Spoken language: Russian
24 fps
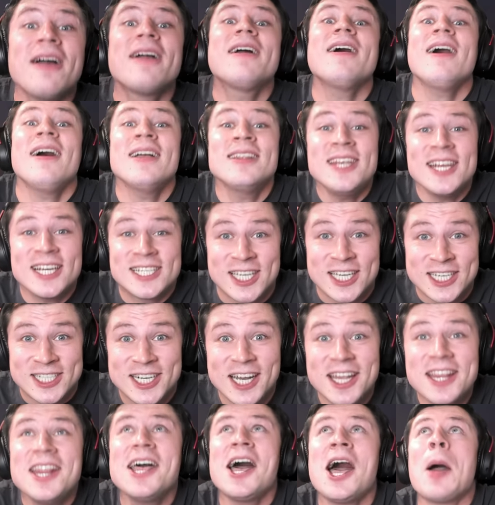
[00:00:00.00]
Конечно
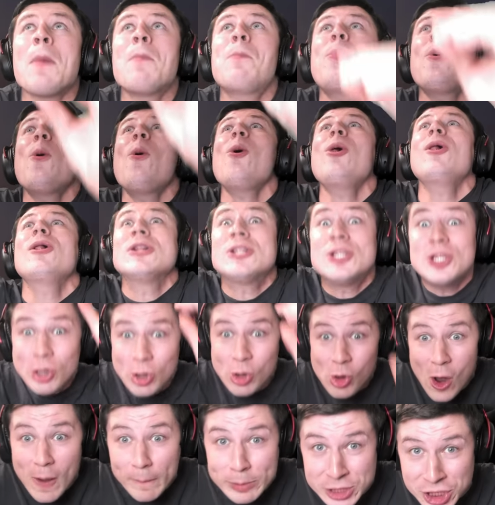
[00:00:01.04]
же, на бол,
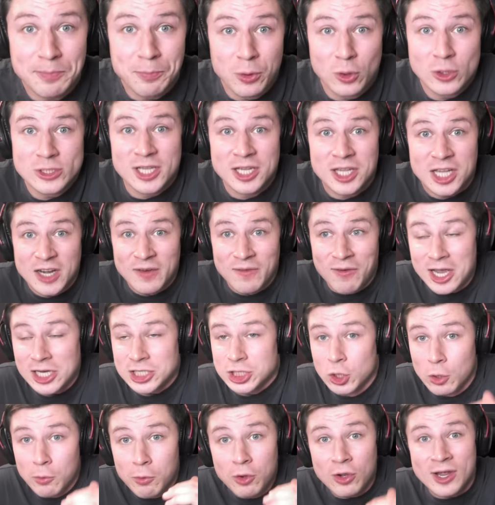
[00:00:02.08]
дропчик! Просто
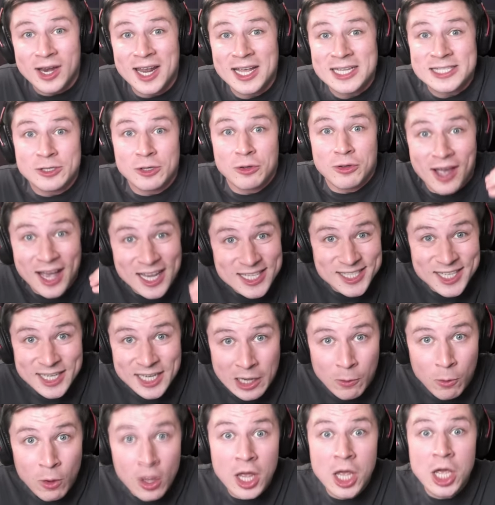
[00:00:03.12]
открываешь новую коллекцию кассиков,